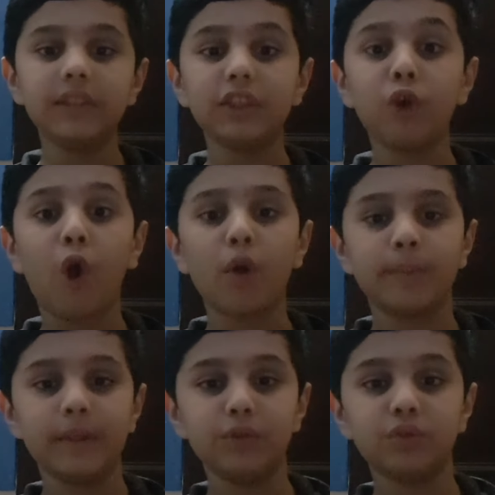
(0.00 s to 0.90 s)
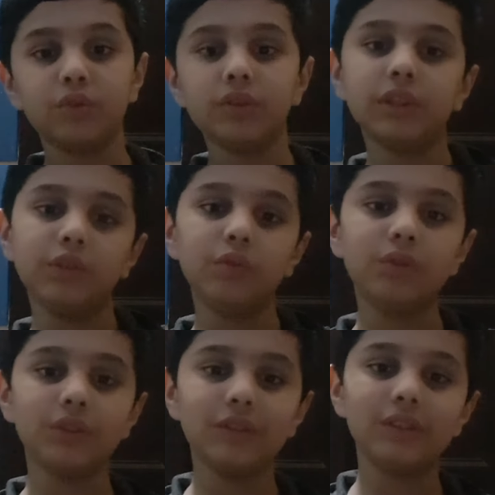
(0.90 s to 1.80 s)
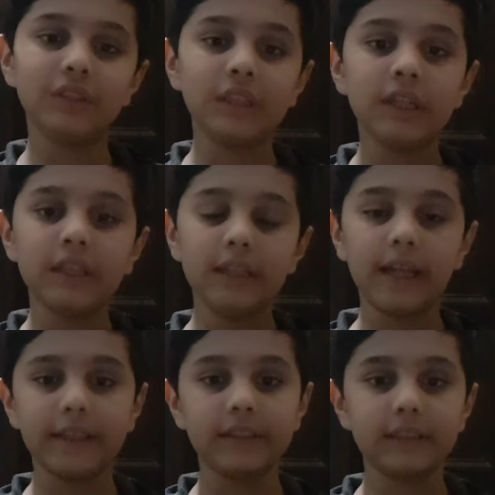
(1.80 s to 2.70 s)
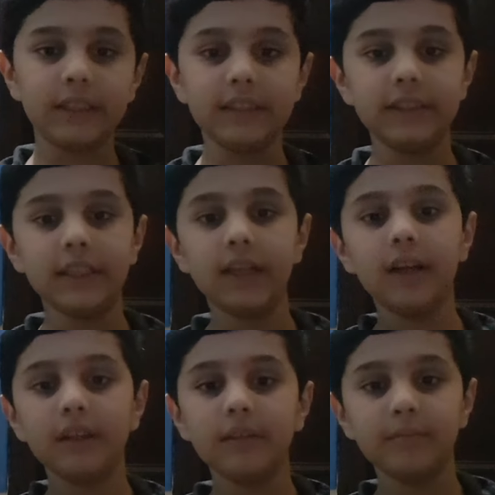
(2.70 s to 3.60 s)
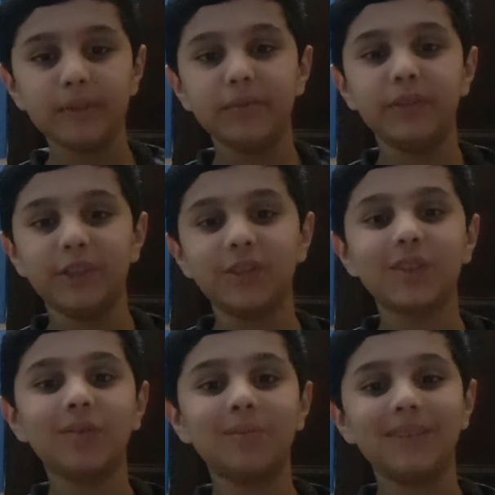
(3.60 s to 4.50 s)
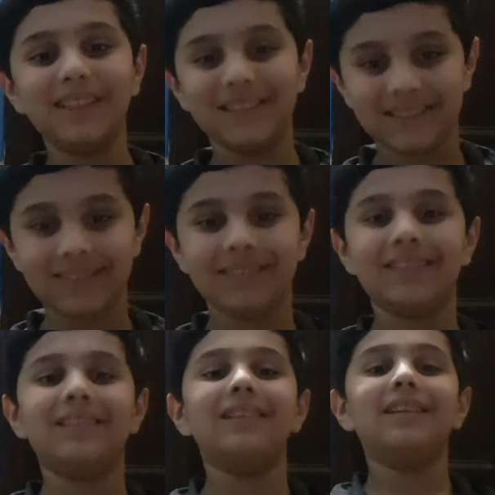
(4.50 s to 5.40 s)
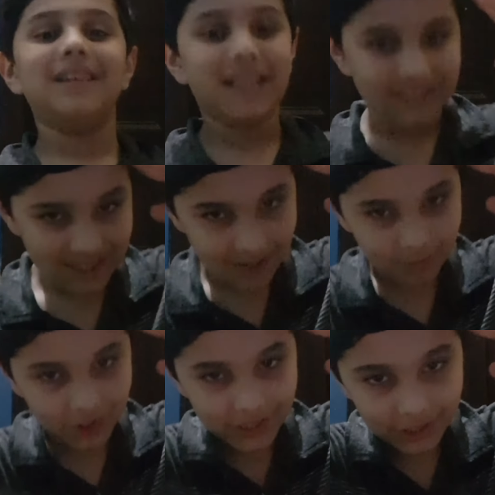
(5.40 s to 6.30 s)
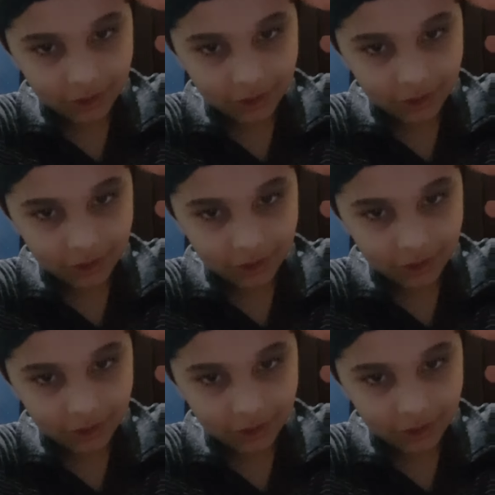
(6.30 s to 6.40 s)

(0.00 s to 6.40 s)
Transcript: टिकटॉक पे उसको ज़रूर लाइक कीजिएगा मेरी वीडियोस को प्लीज़ असलकम